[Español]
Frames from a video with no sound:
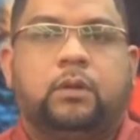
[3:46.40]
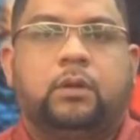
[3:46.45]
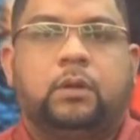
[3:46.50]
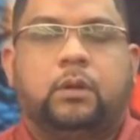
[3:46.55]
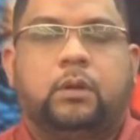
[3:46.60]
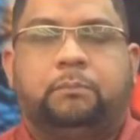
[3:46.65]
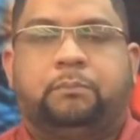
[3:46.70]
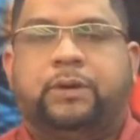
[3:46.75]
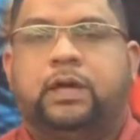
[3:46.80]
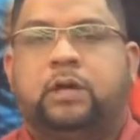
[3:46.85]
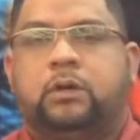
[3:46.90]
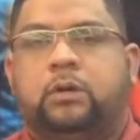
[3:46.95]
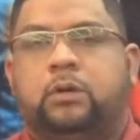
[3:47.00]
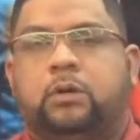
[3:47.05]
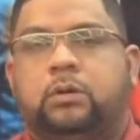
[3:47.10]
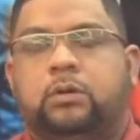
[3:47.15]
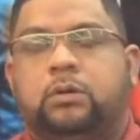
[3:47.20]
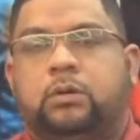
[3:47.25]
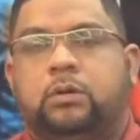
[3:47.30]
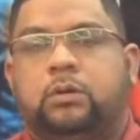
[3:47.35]

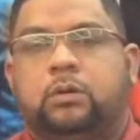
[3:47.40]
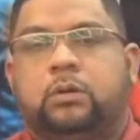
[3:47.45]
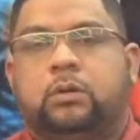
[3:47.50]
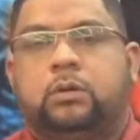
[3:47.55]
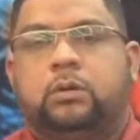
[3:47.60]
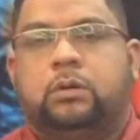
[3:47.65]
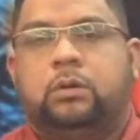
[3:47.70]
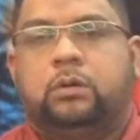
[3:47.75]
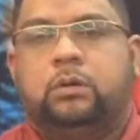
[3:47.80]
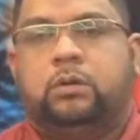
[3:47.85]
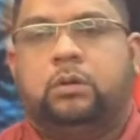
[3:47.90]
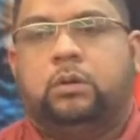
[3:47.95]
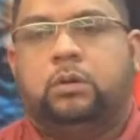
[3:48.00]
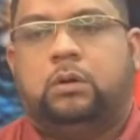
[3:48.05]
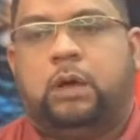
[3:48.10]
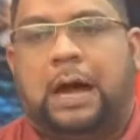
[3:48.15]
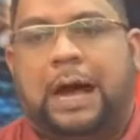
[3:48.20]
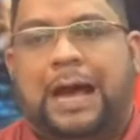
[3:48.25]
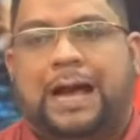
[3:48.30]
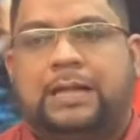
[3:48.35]
Pero
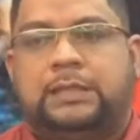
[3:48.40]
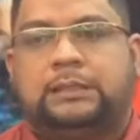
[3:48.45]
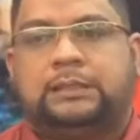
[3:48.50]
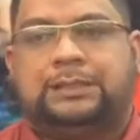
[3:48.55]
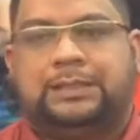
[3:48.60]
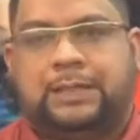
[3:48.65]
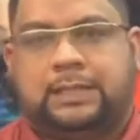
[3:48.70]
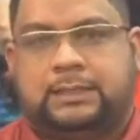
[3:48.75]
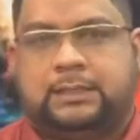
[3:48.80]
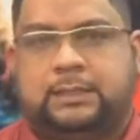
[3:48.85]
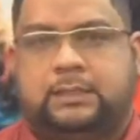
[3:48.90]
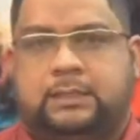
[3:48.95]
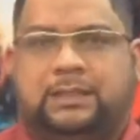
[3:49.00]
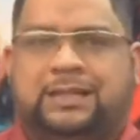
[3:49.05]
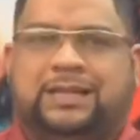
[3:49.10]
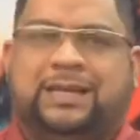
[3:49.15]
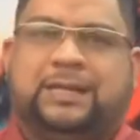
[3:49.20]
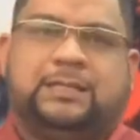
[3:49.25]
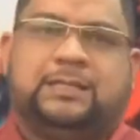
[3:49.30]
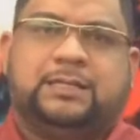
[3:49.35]
antes
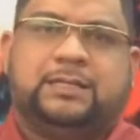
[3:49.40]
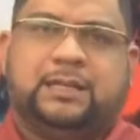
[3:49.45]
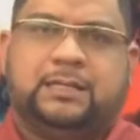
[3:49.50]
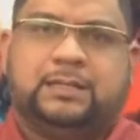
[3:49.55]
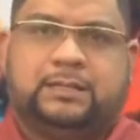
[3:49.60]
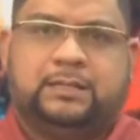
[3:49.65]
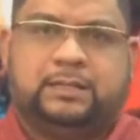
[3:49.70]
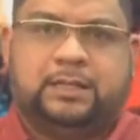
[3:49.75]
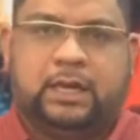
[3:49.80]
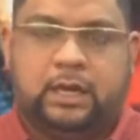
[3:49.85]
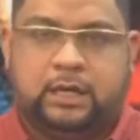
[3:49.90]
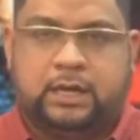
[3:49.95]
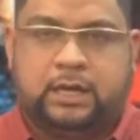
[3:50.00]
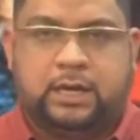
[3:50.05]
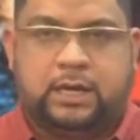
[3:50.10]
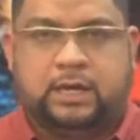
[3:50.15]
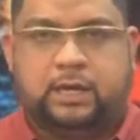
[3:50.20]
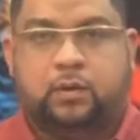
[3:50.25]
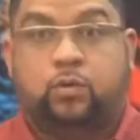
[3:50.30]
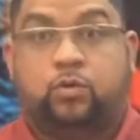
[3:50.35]
de esa
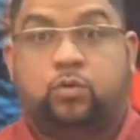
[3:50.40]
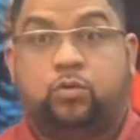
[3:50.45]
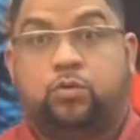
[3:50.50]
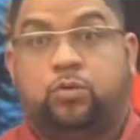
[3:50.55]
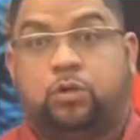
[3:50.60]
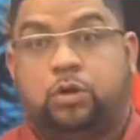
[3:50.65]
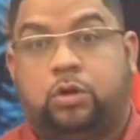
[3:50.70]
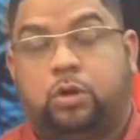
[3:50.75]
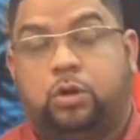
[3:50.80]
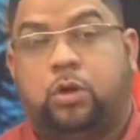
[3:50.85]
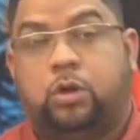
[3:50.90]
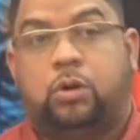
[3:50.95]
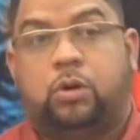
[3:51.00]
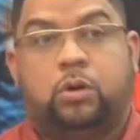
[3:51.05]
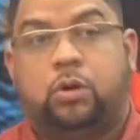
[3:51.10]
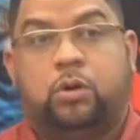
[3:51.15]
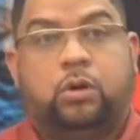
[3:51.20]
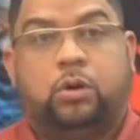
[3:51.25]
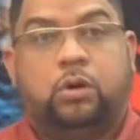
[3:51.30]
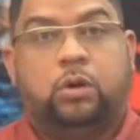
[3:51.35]
escena que ocurrió
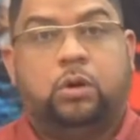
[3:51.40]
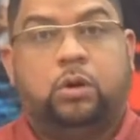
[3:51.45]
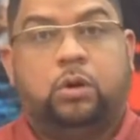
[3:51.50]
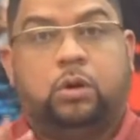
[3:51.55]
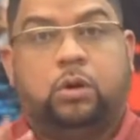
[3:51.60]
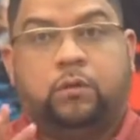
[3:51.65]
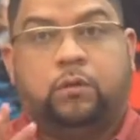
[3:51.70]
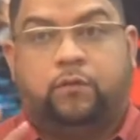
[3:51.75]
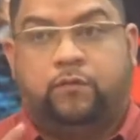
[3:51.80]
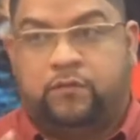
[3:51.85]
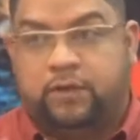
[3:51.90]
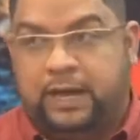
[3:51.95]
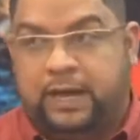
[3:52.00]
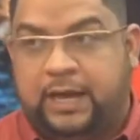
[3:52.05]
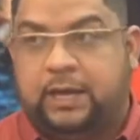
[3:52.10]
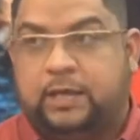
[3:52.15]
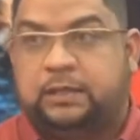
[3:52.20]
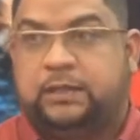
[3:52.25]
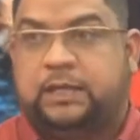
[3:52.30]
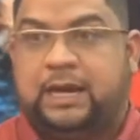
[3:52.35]

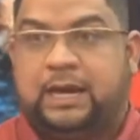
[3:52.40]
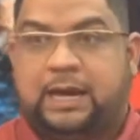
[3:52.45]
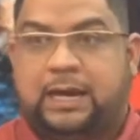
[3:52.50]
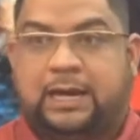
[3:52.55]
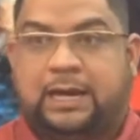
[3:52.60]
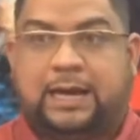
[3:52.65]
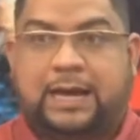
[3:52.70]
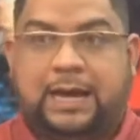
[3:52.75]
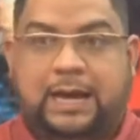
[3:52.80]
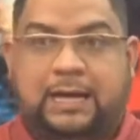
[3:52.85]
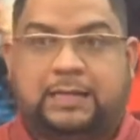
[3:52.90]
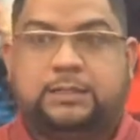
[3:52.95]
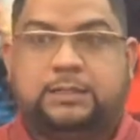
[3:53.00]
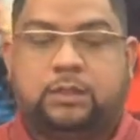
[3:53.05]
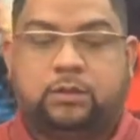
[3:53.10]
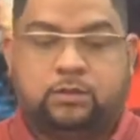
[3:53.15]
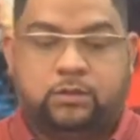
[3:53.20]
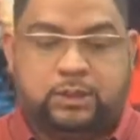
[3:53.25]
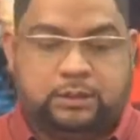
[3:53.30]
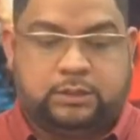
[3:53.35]
frente a la casa
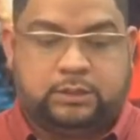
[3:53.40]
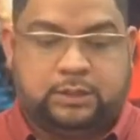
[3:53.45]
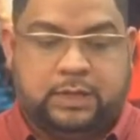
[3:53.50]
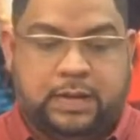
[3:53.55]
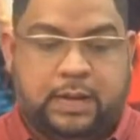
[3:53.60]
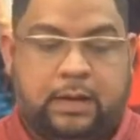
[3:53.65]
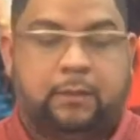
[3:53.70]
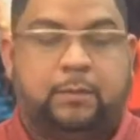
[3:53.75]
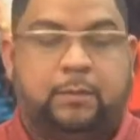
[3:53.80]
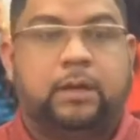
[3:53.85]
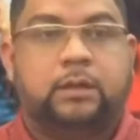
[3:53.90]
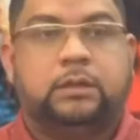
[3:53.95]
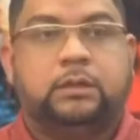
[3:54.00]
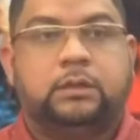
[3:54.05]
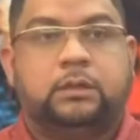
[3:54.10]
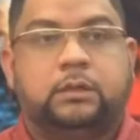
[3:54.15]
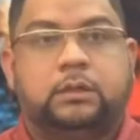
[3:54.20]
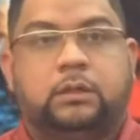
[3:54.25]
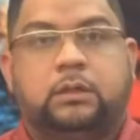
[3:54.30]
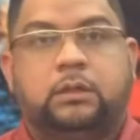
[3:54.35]
donde estaban
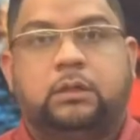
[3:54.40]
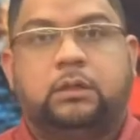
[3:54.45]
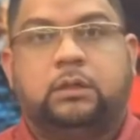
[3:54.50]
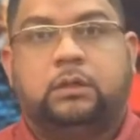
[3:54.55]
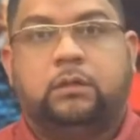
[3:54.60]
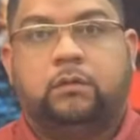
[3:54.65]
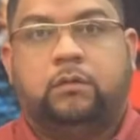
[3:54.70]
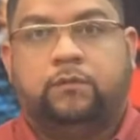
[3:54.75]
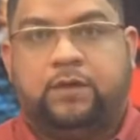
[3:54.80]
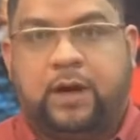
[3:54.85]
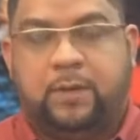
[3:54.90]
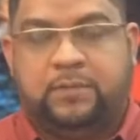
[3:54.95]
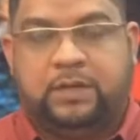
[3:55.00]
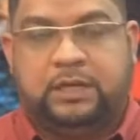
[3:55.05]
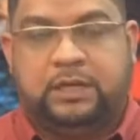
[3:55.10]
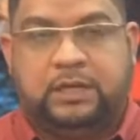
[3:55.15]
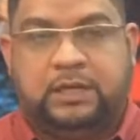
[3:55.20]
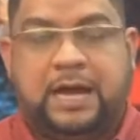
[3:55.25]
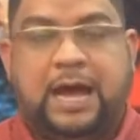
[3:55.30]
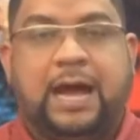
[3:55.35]

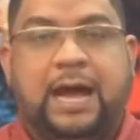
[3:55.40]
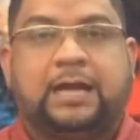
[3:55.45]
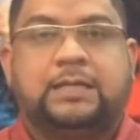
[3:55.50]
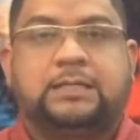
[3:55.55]
familiares